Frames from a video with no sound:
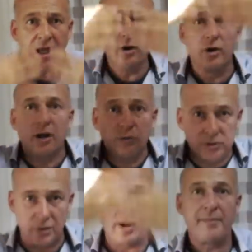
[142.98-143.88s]
e allora
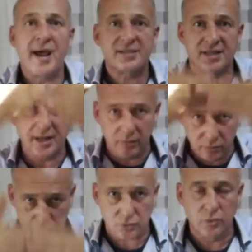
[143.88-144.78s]
usa una maschera,
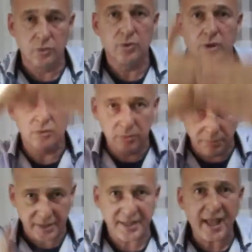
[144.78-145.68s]
uno scudo, un
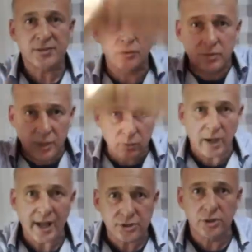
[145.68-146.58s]
pretesto, un
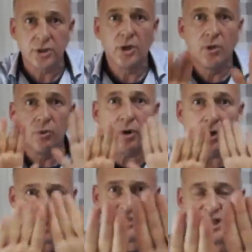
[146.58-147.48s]
tatuaggio, un
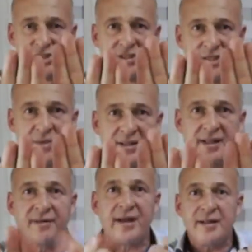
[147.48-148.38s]
qualcosa che ci si mette
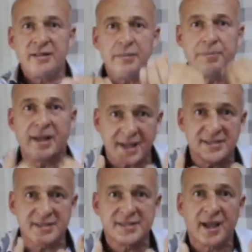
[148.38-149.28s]
davanti perché
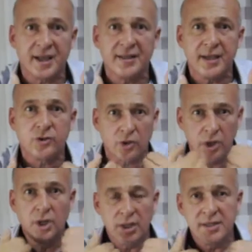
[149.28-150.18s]
si sa che dietro
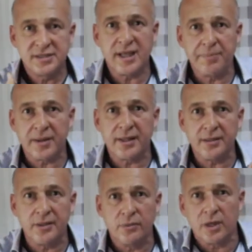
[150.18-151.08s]
si è
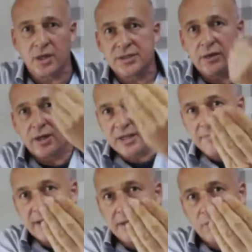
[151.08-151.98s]
perdenti in qualcosa, allora ti
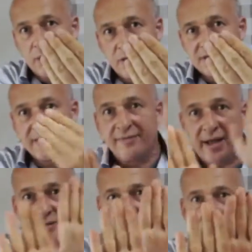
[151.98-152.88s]
metti qualcosa
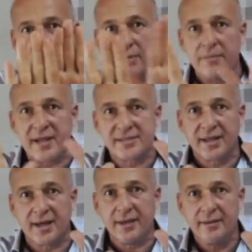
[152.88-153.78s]
davanti come
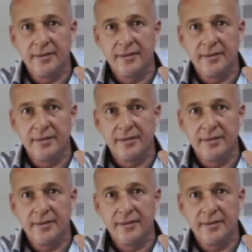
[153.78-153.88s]
maschera?